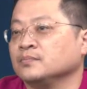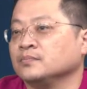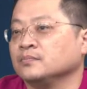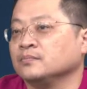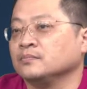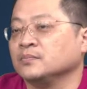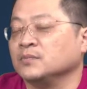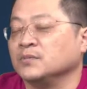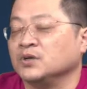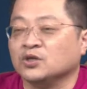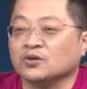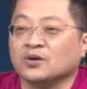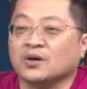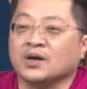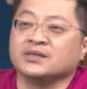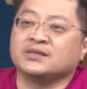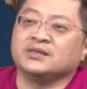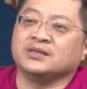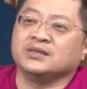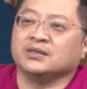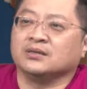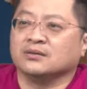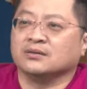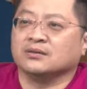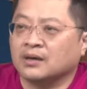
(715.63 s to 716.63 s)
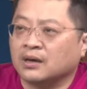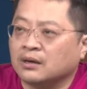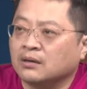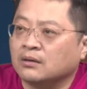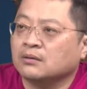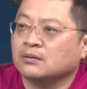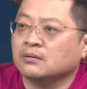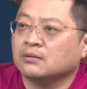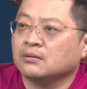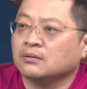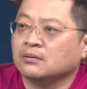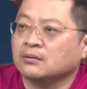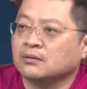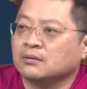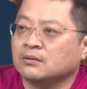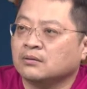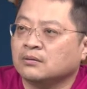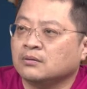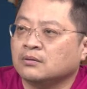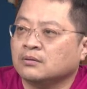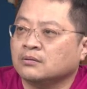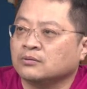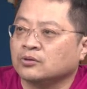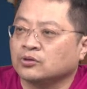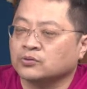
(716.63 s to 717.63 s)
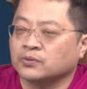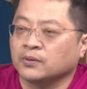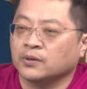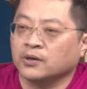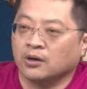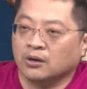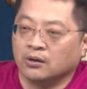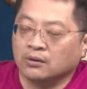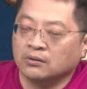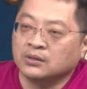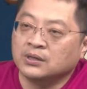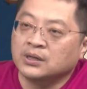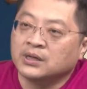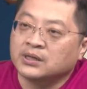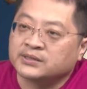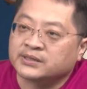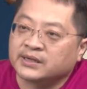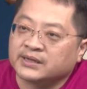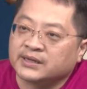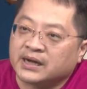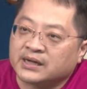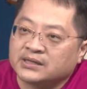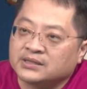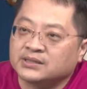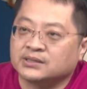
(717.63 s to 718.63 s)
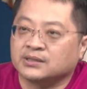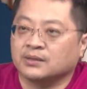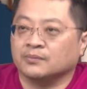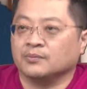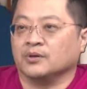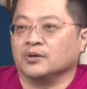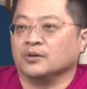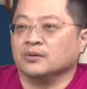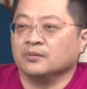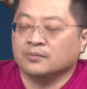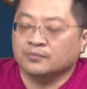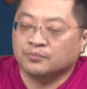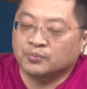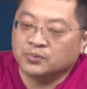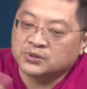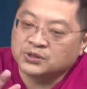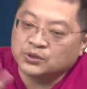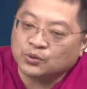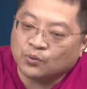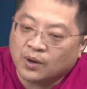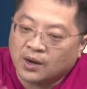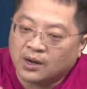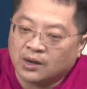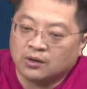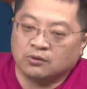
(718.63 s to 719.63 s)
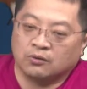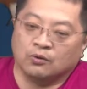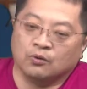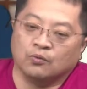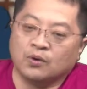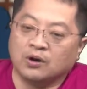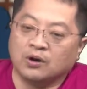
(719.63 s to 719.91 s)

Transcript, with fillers: 你都还记得啊，投资朋友，这一档是什么？不是望红，望